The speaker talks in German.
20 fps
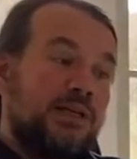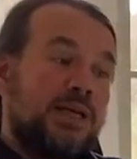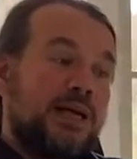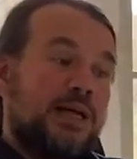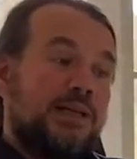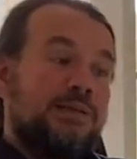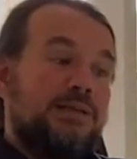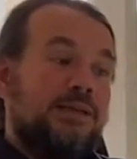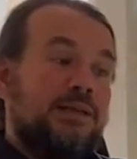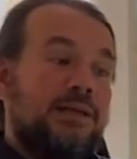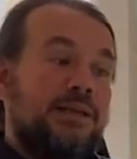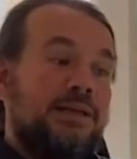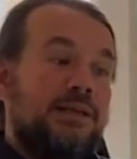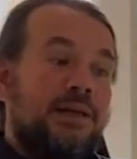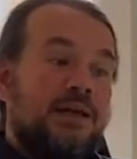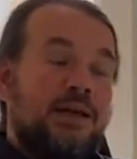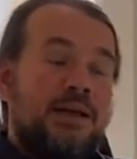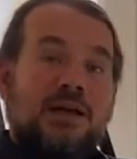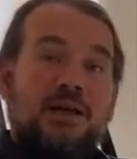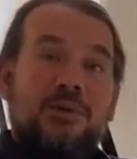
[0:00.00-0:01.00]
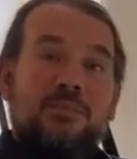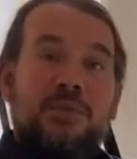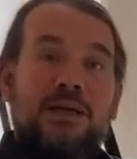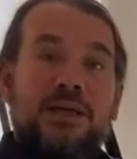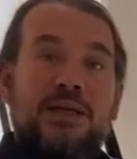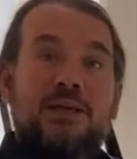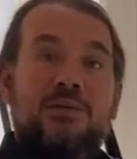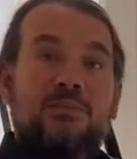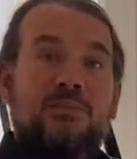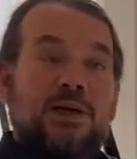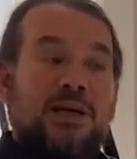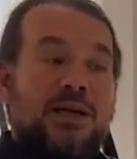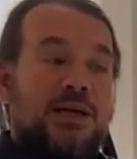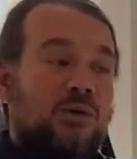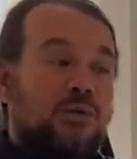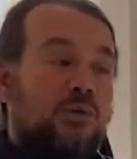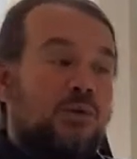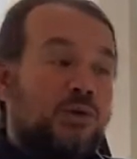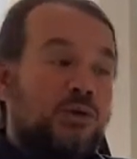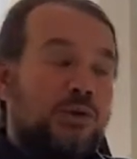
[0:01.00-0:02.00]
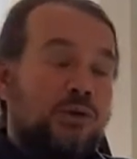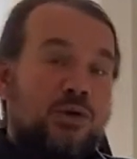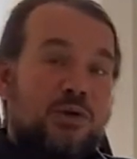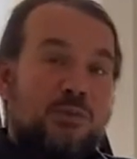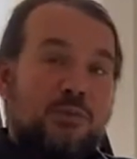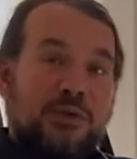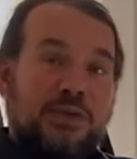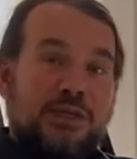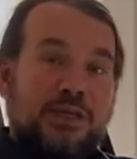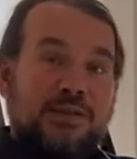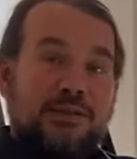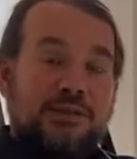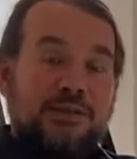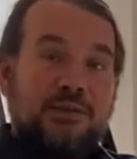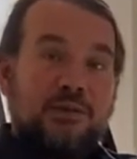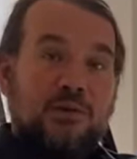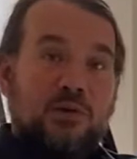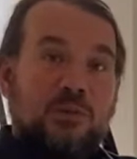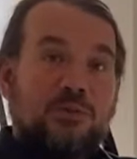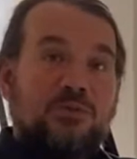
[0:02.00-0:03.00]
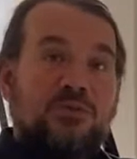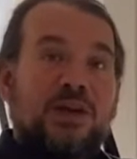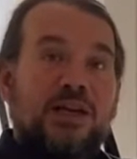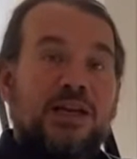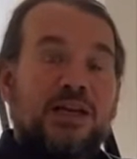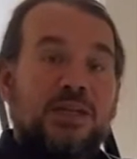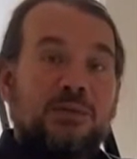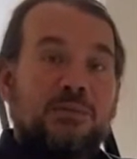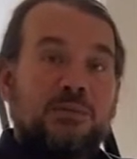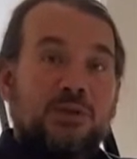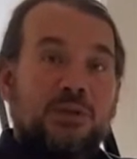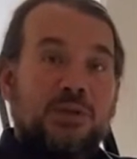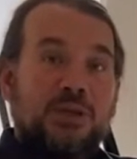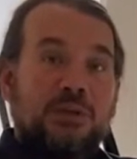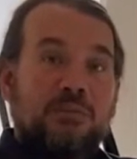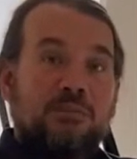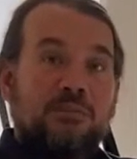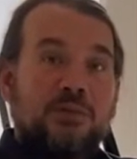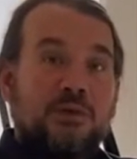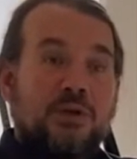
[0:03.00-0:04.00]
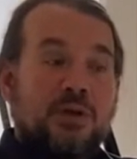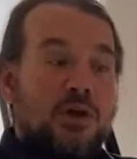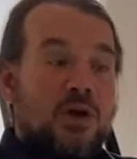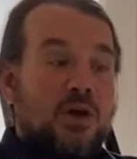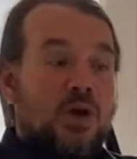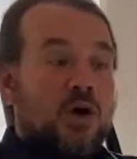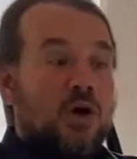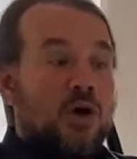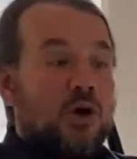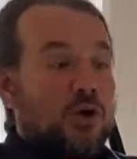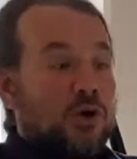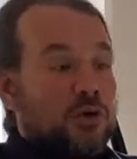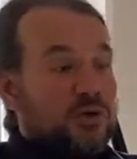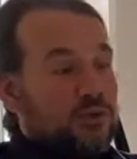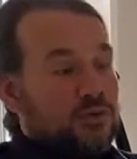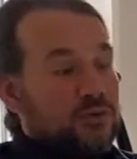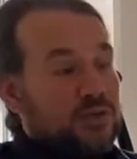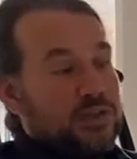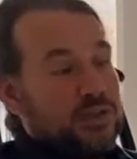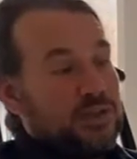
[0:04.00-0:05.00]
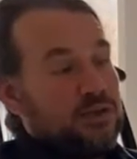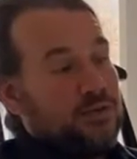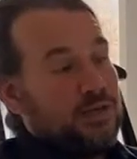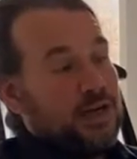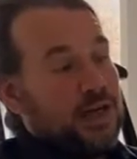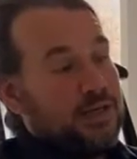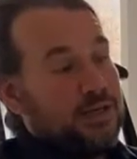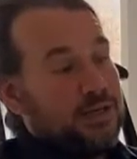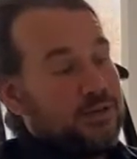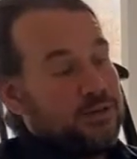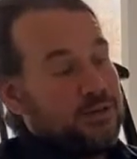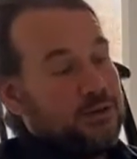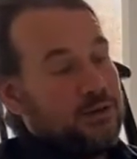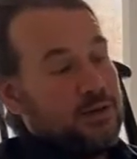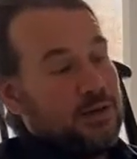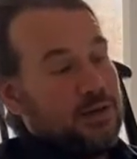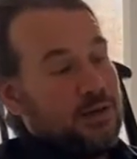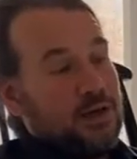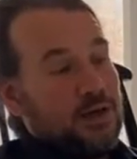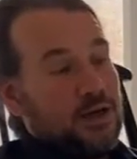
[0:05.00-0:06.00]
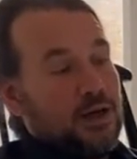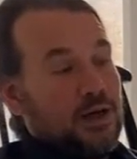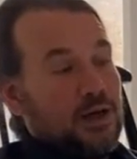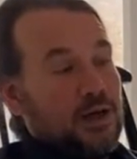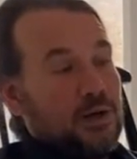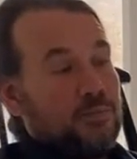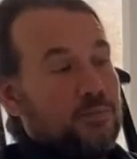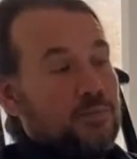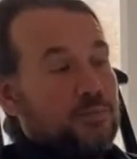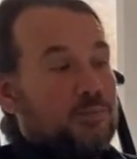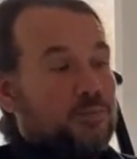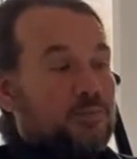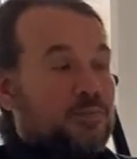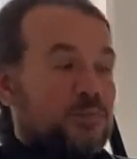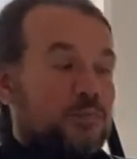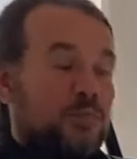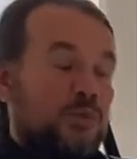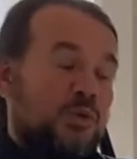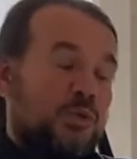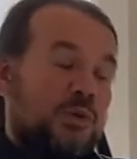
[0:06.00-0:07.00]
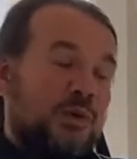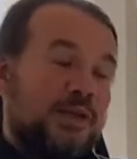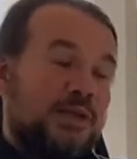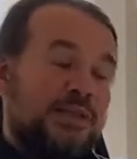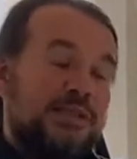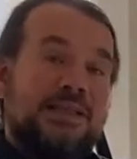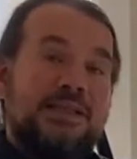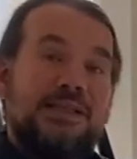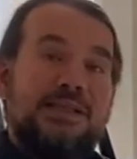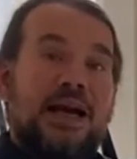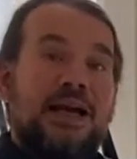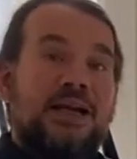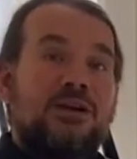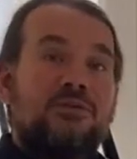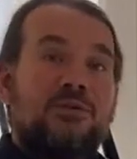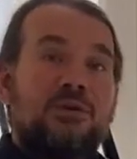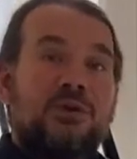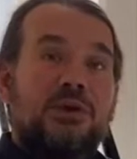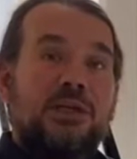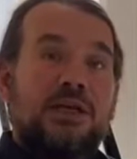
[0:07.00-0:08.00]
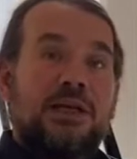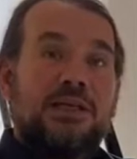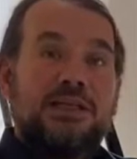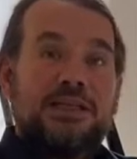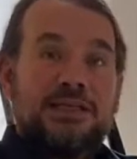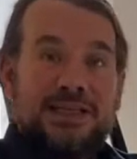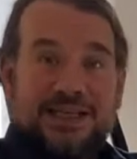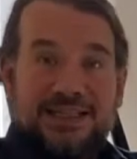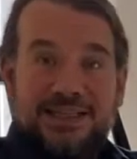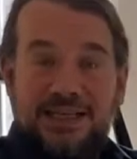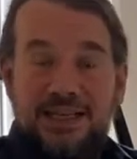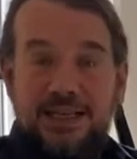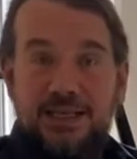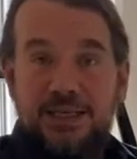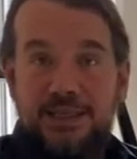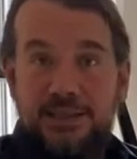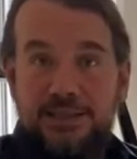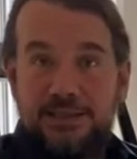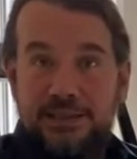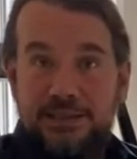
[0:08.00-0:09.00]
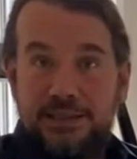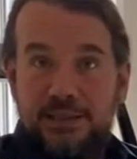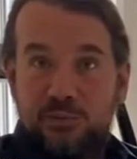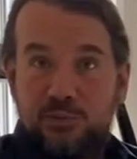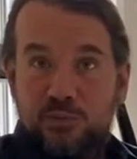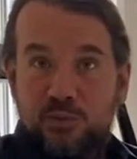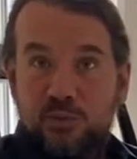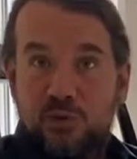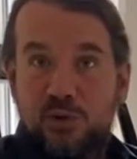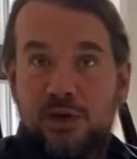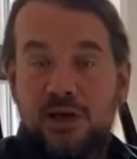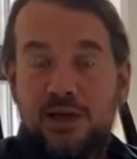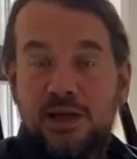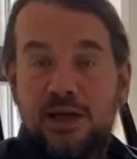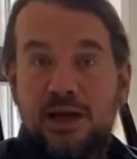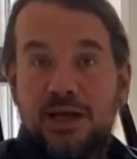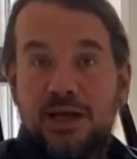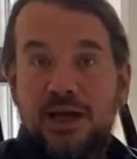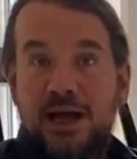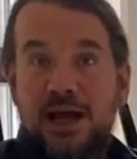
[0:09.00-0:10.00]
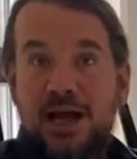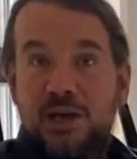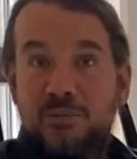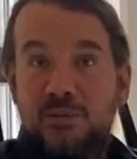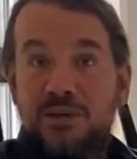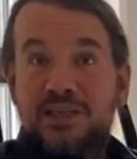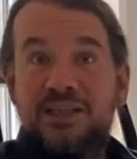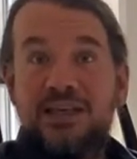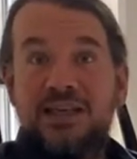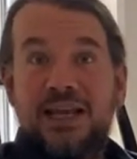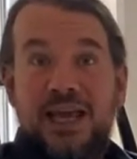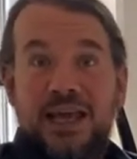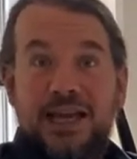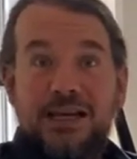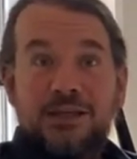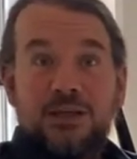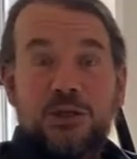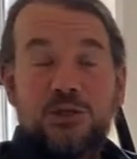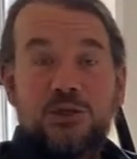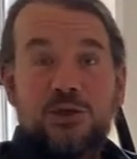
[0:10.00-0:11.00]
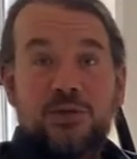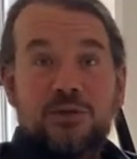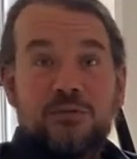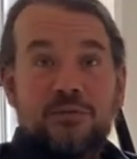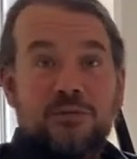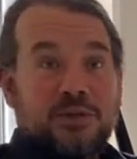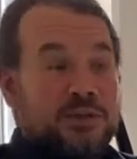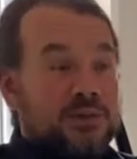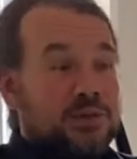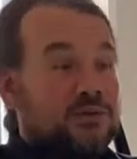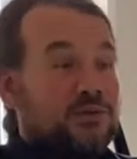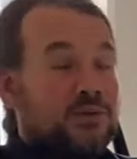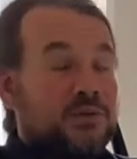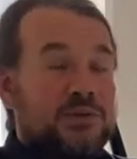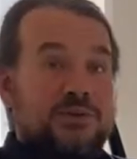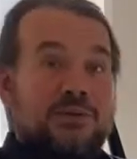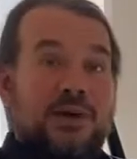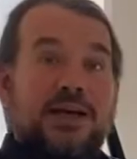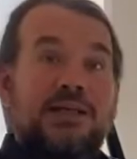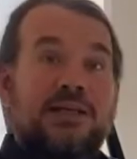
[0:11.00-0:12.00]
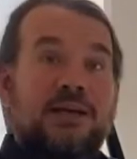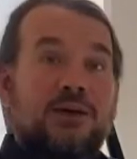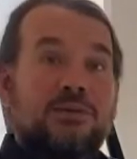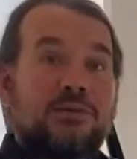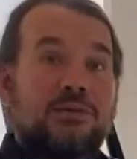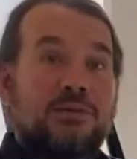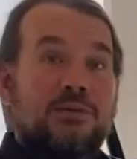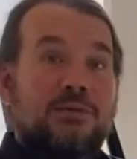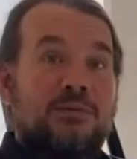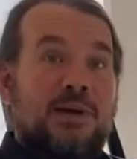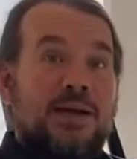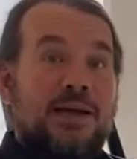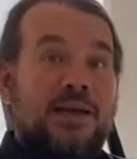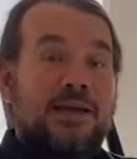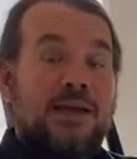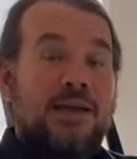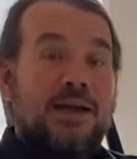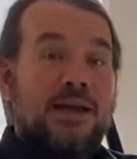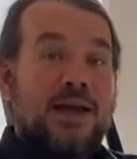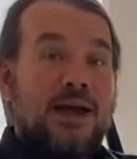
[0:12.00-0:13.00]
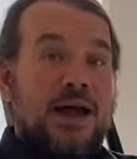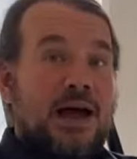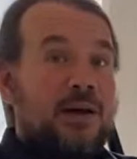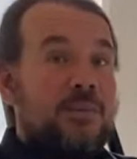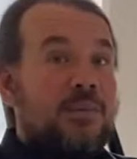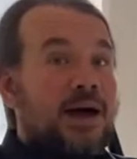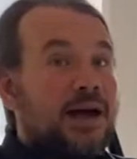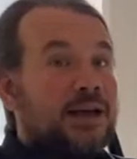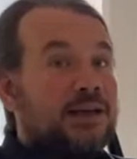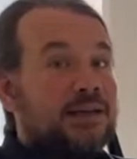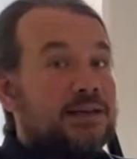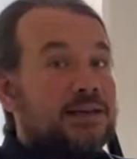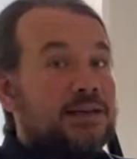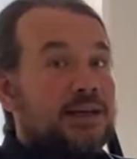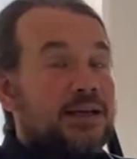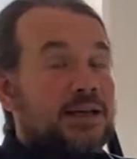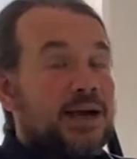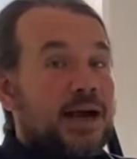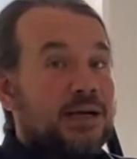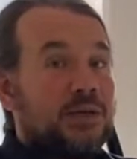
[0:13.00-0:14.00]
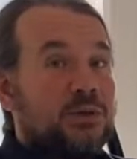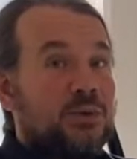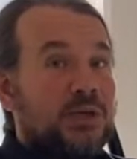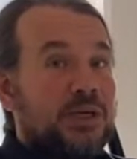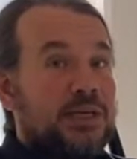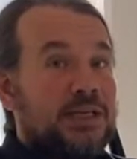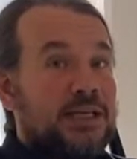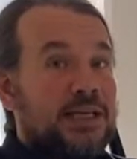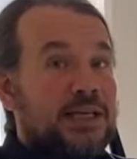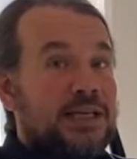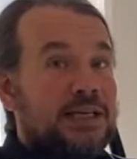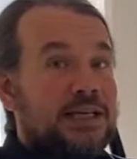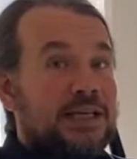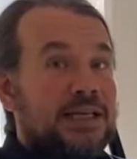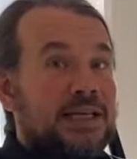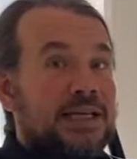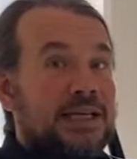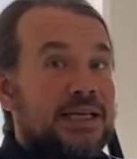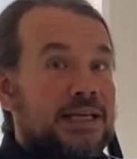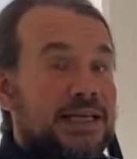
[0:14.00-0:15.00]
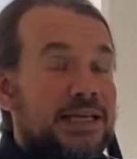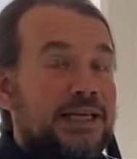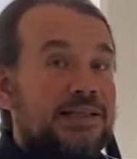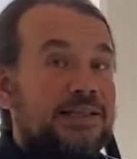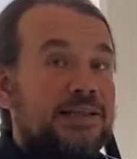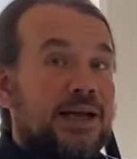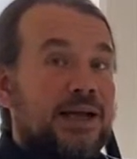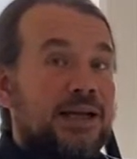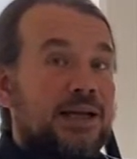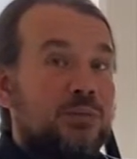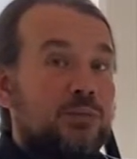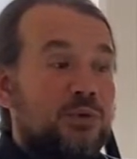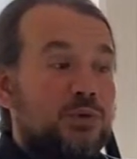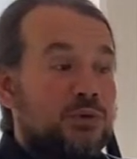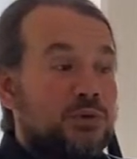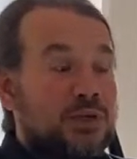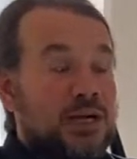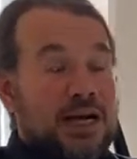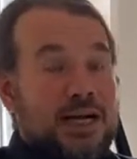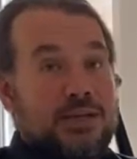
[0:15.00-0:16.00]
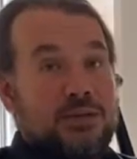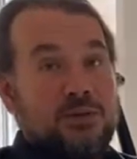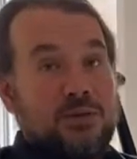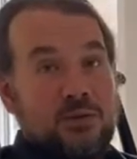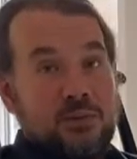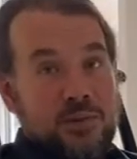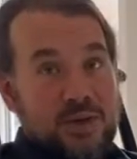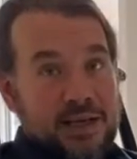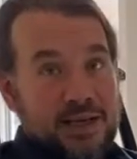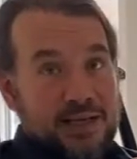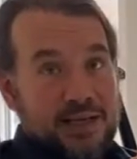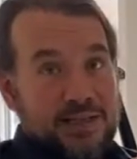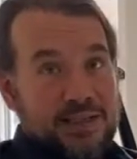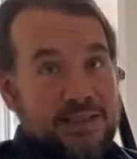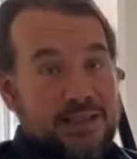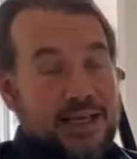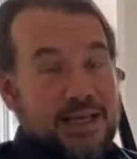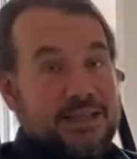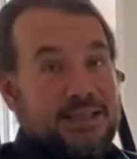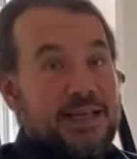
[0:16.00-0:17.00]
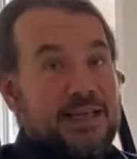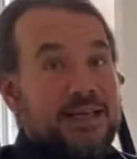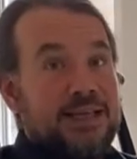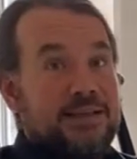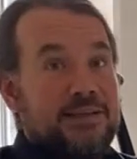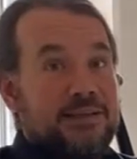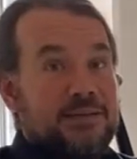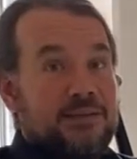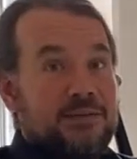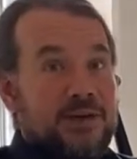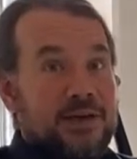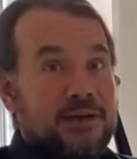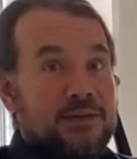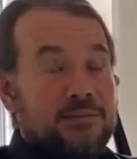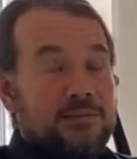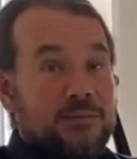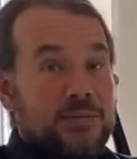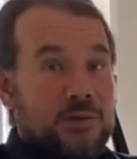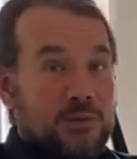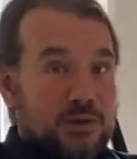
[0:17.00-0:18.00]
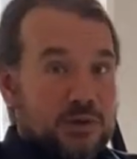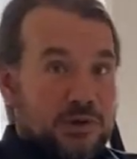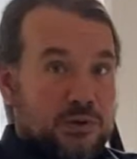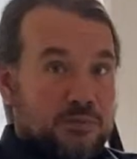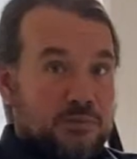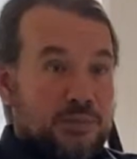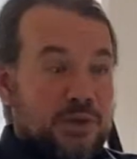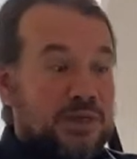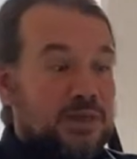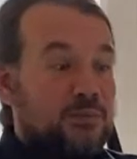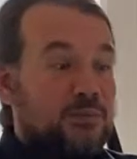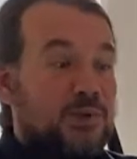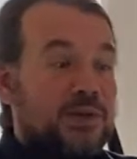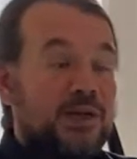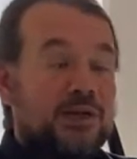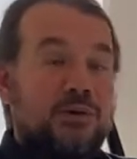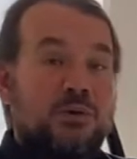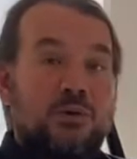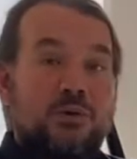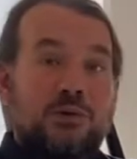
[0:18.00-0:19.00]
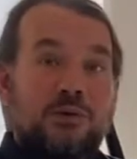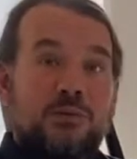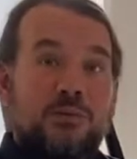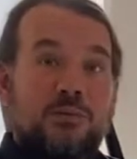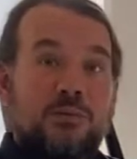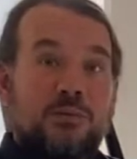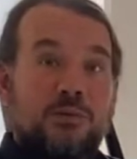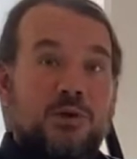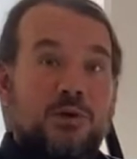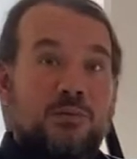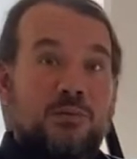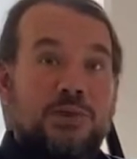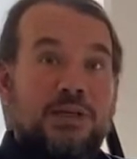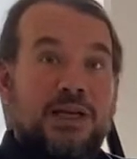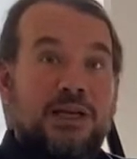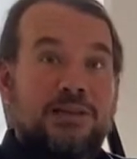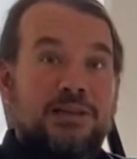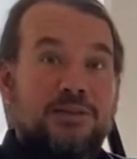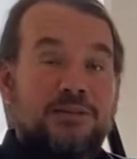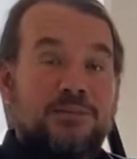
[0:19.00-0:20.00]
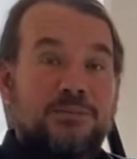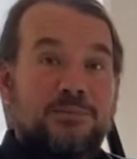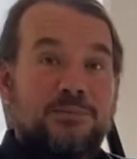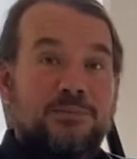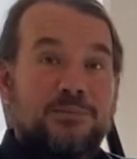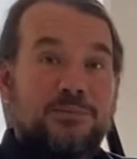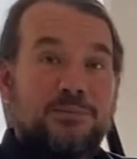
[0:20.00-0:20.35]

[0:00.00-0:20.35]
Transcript: Da hat sie die medienpädagogische Kompetenz umfänglich beschrieben. Und wer sich vielleicht ähm, über das Design wundert, tatsächlich ist dieses Buch ein bisschen älter schon. Das ist von 2002, aber hat an seiner Aktualität nichts eingebüßt. Also sehr, sehr lesenswert zur medienpädagogischen Kompetenz.